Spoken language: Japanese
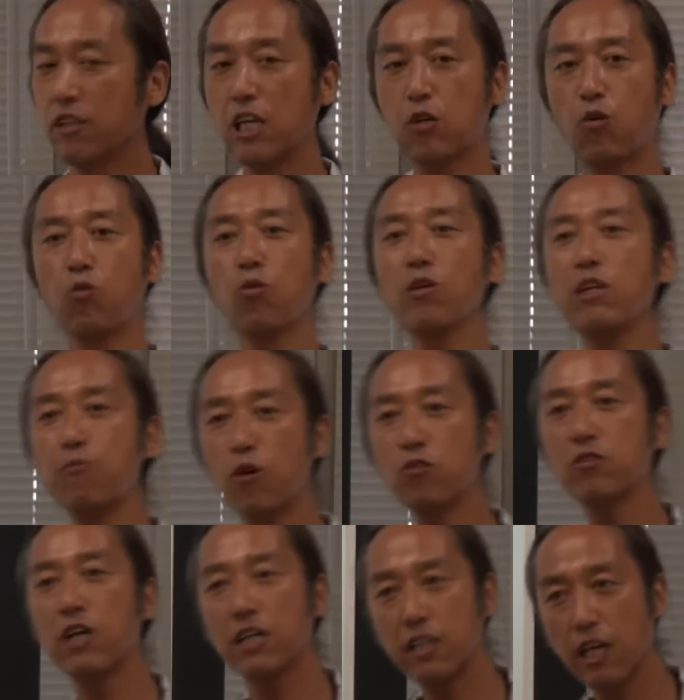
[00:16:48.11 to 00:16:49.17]
でここで
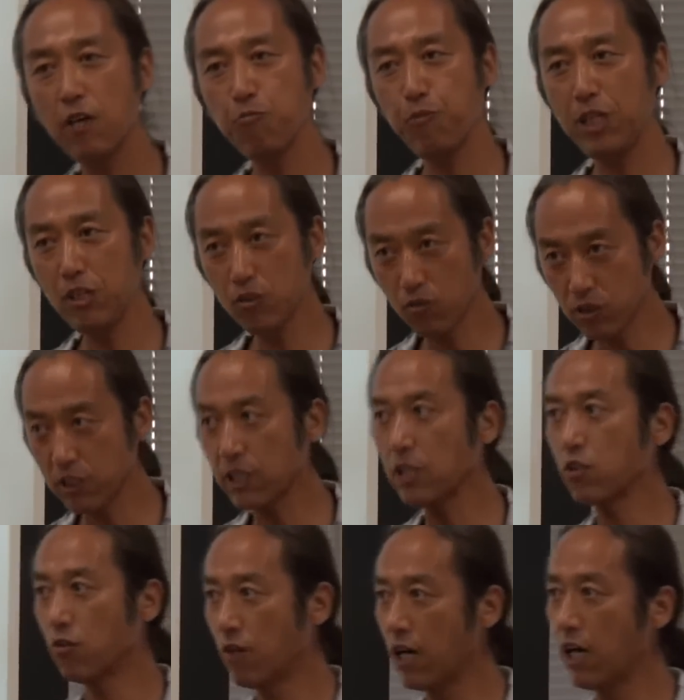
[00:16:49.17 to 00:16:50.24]
僕がねピンとき
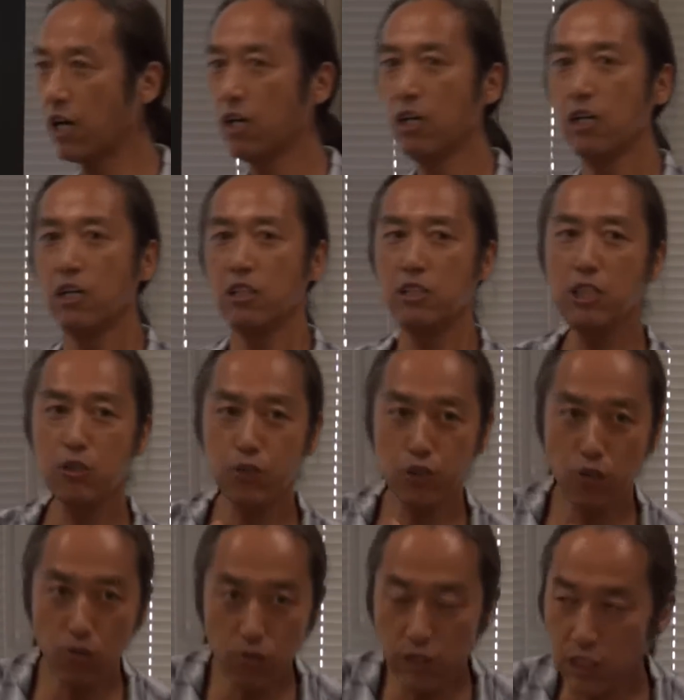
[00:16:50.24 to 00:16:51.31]
たのは肉
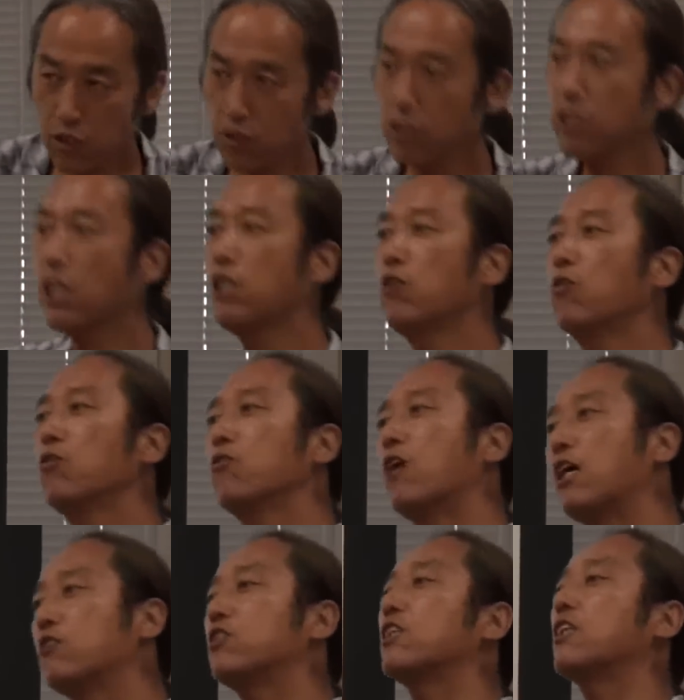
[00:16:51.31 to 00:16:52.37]
食についていろい
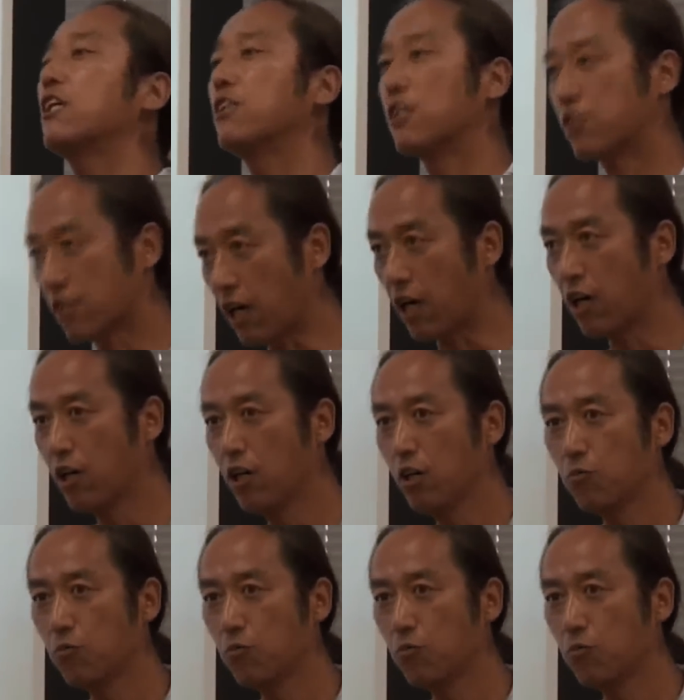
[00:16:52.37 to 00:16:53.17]
ろあるじゃないですか。